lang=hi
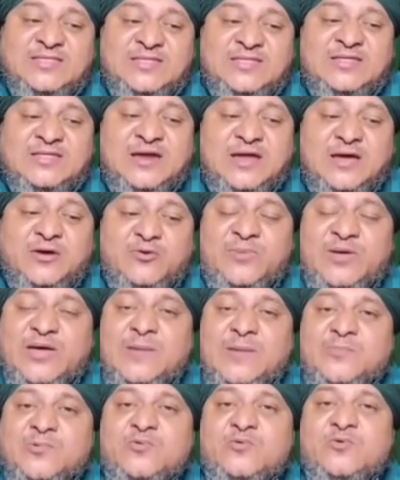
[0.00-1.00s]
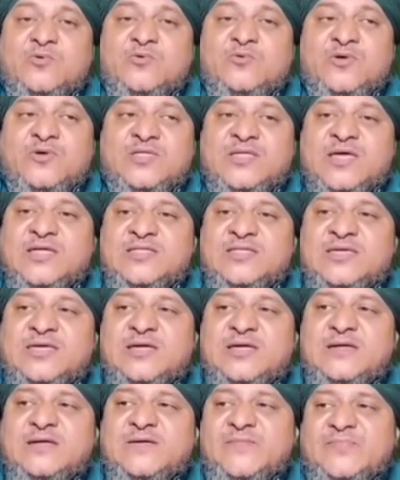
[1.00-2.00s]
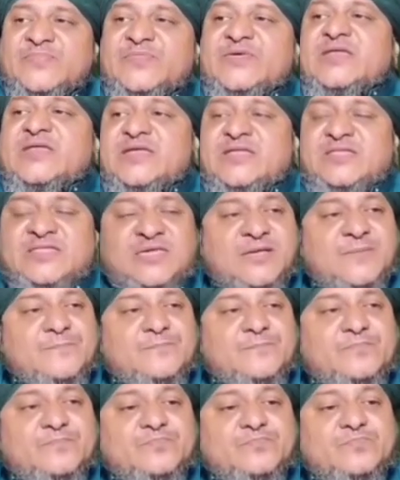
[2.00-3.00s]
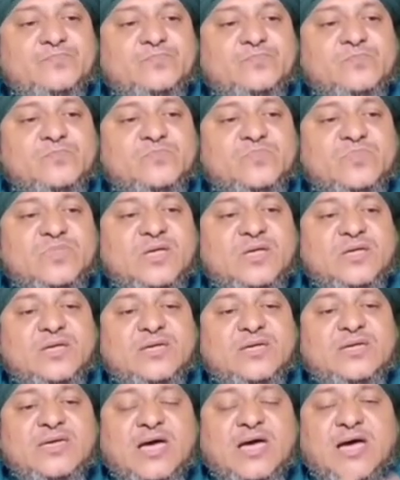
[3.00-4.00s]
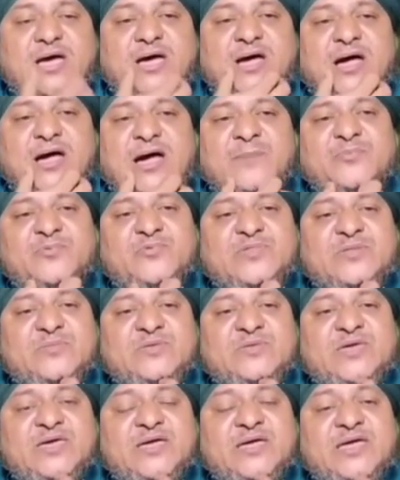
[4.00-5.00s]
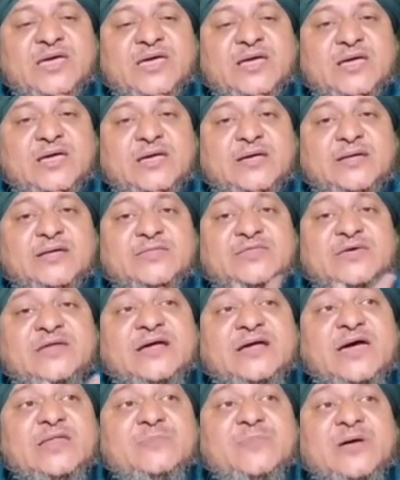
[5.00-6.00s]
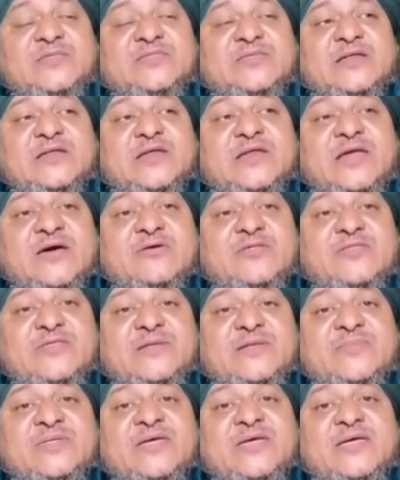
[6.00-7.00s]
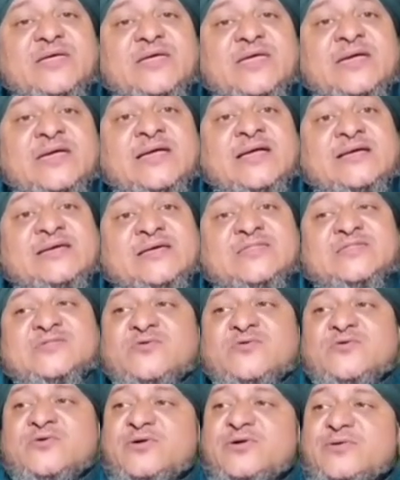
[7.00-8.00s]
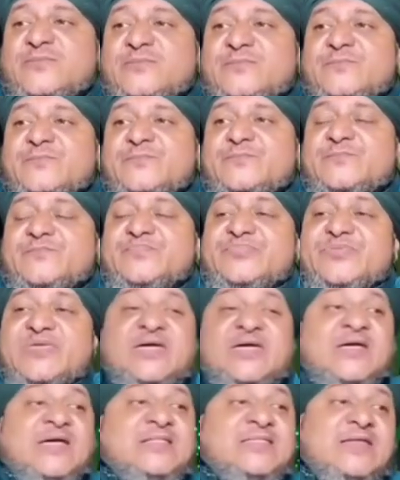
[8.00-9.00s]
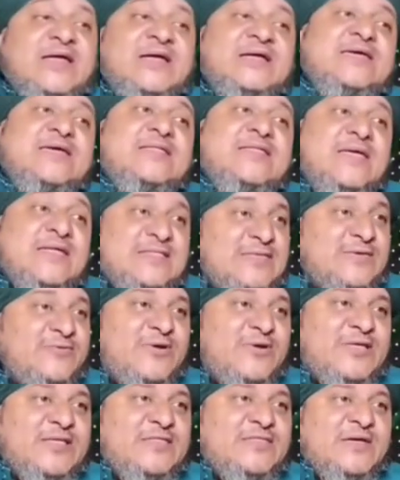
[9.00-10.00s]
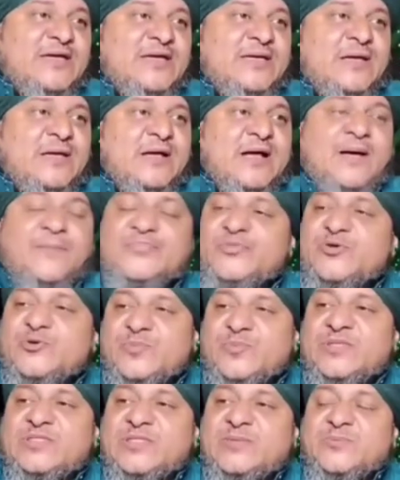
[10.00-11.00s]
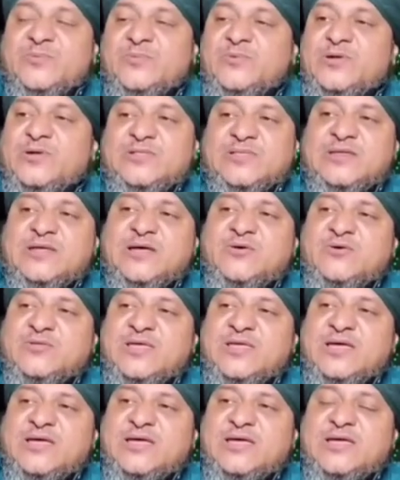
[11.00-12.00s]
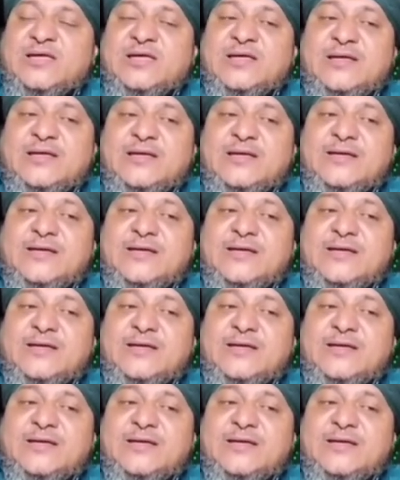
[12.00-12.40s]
थी जिन इलाक़ों में आप लोगों को हिदायतें दे रहे थे या आप यूँ समझिए कि सरकार पाक सल्ला वसम ने एक एक शख्स को एक एक तरह की हिदायत दी होगी जैसा कि आम तौर पर तबीबों का तरीक़ा होता है कि